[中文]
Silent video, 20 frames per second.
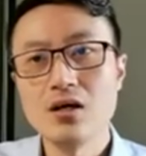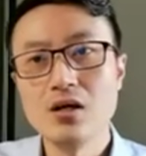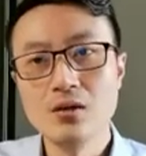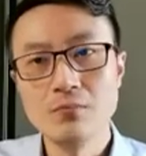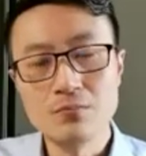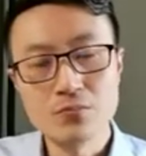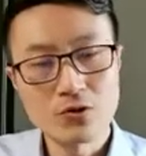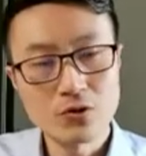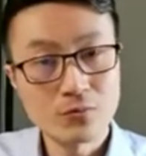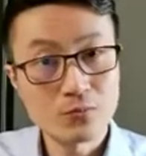
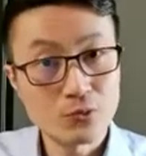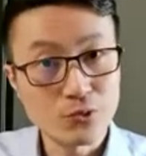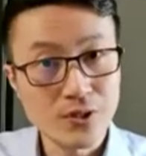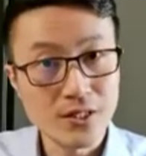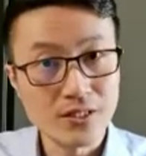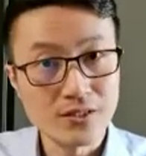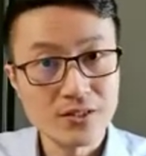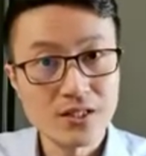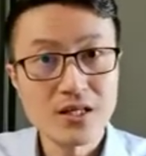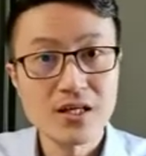
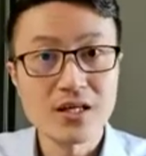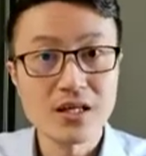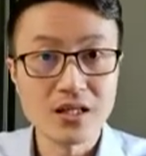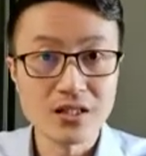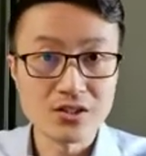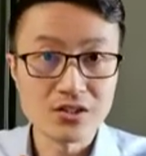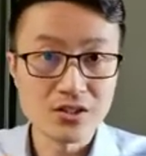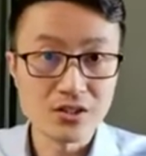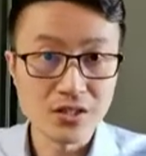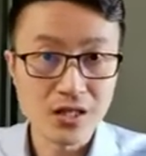appropriate
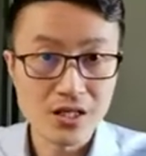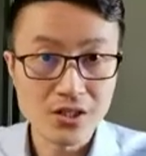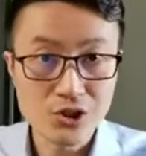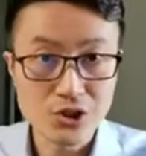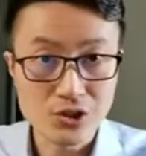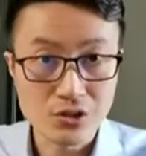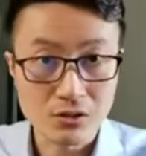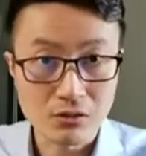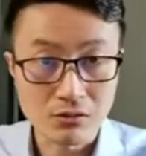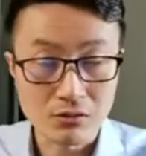
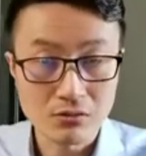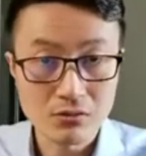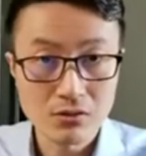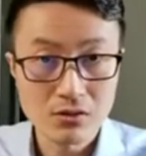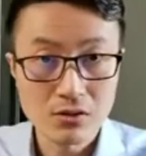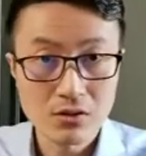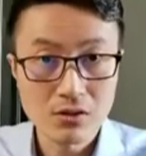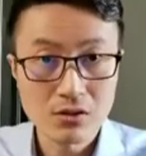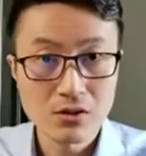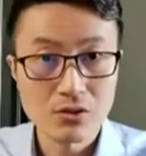intonation
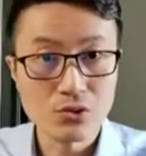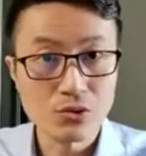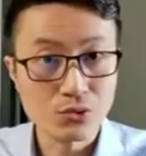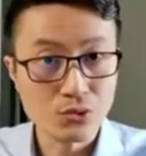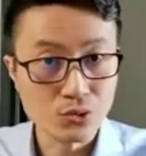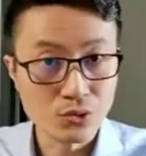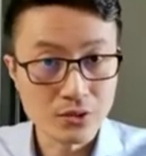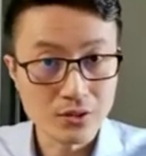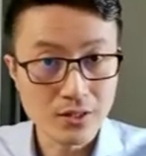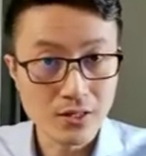用
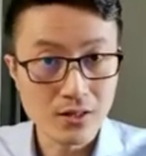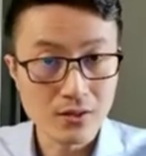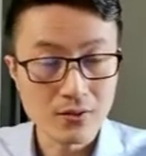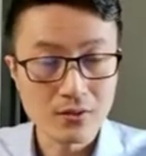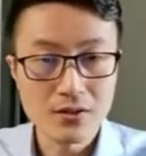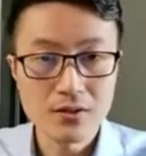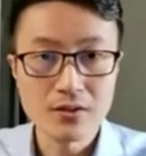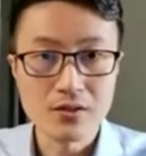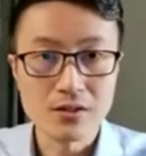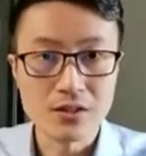语
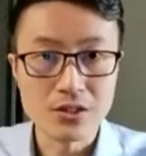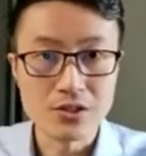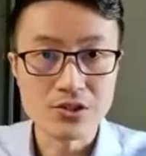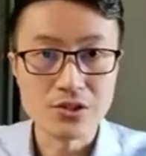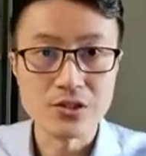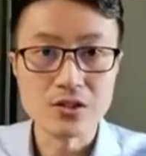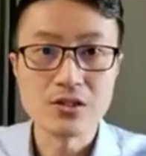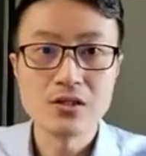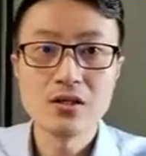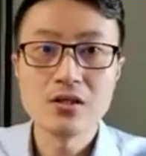调以
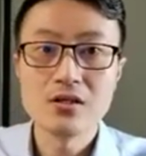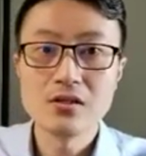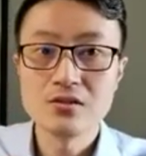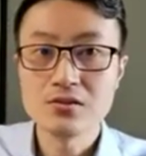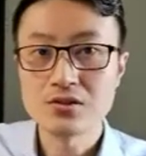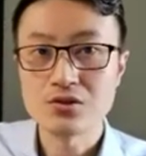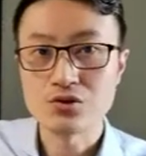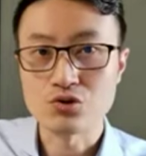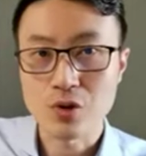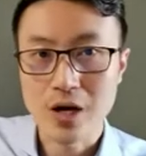及
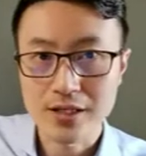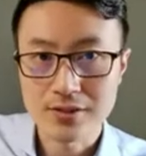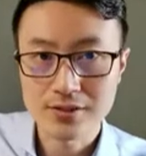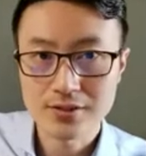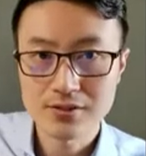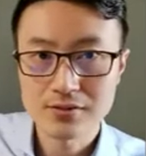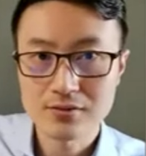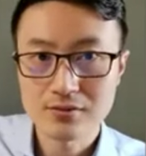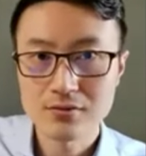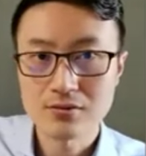
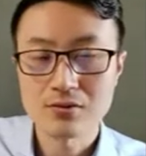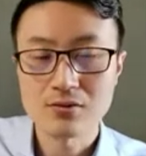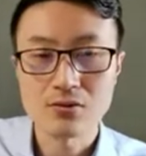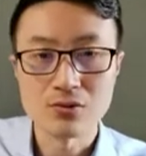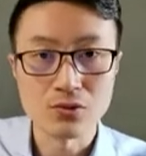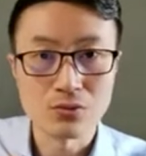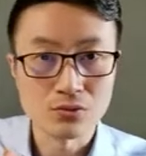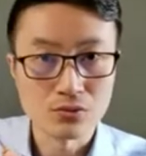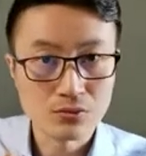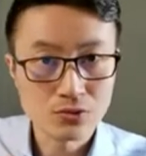stress
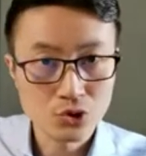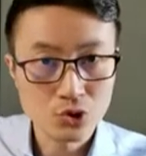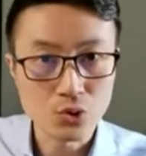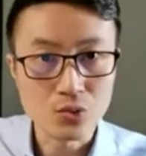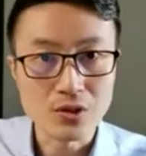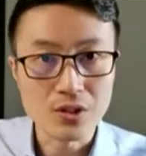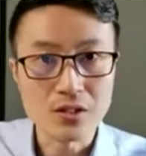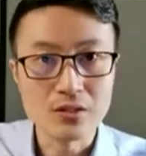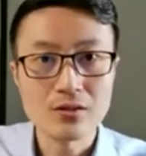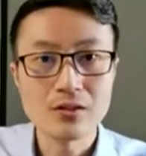用
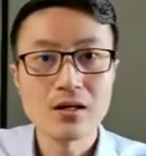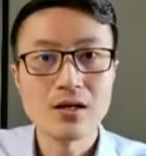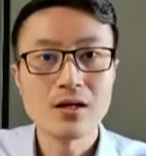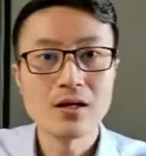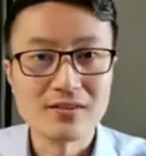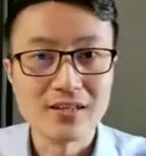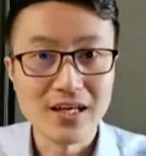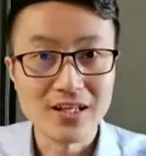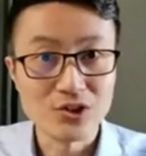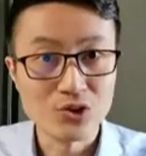重音
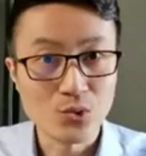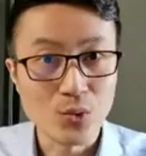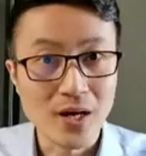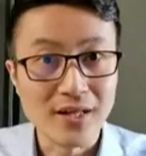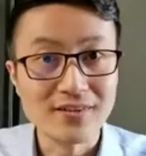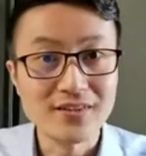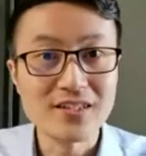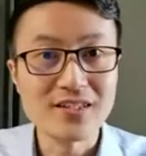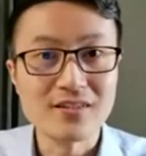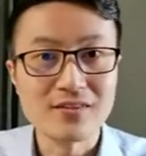来
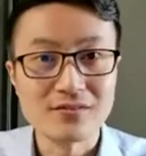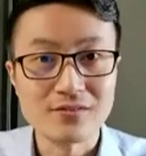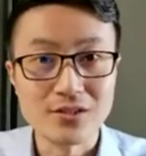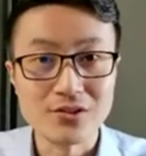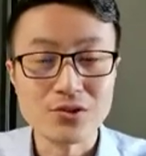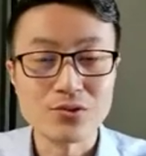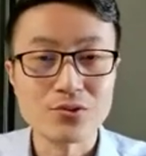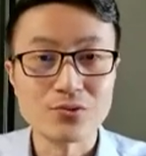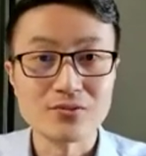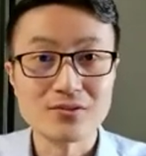传递你
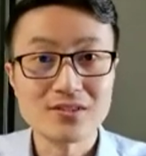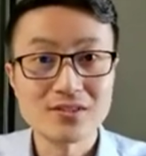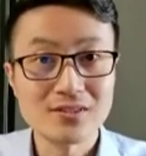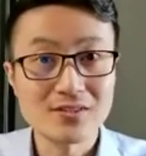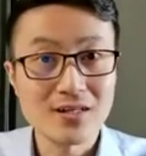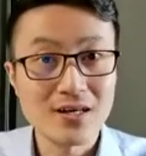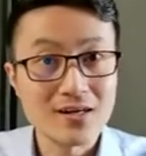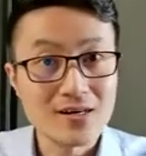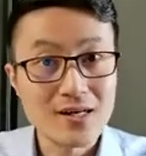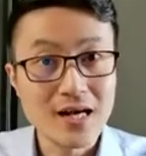这种
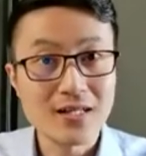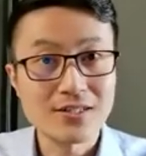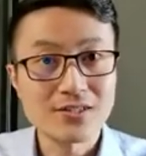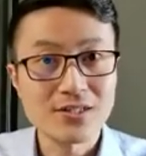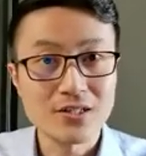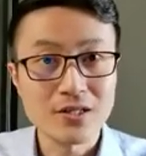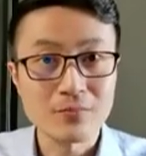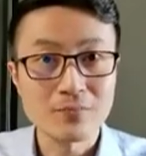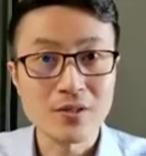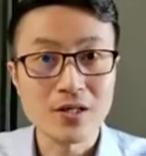自然而然
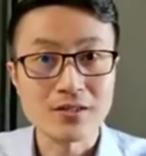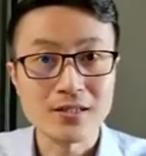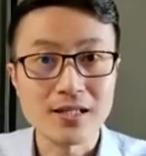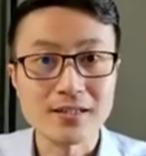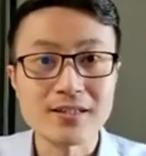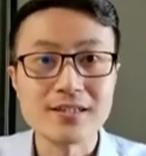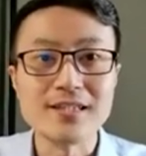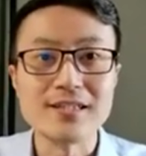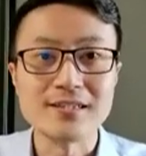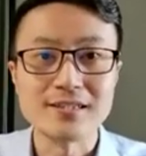想要表达
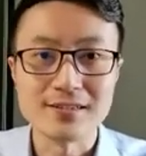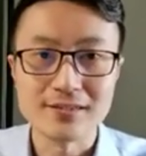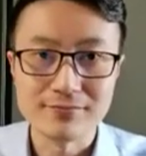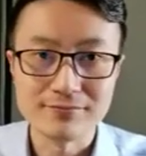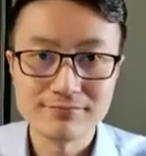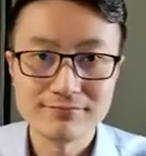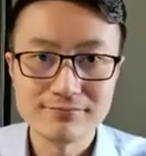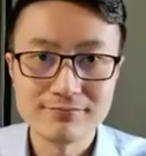的意思，